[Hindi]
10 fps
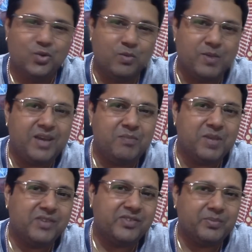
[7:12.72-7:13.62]
तो भाई
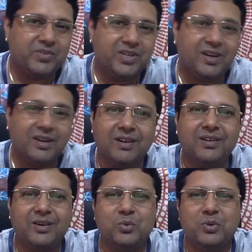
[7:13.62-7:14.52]
मैं सबसे आग्रह
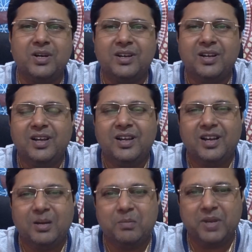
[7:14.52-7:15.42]
करूँगा
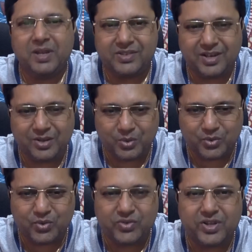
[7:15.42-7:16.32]
अपने सारे
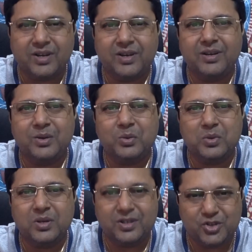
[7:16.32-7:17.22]
दोस्तों से आग्रह
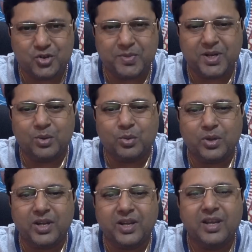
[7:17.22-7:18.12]
करूँगा जो मर्द
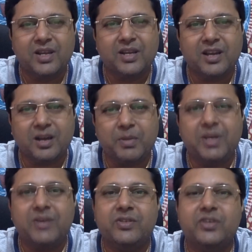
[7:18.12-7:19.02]
लोग हैं कि
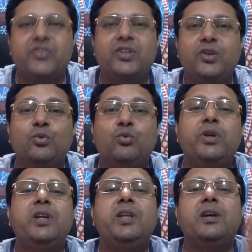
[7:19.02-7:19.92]
कभी किसी स्त्री को
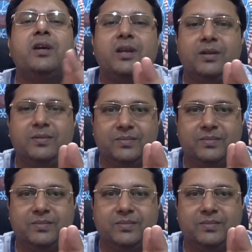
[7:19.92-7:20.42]
दुखी नहीं करें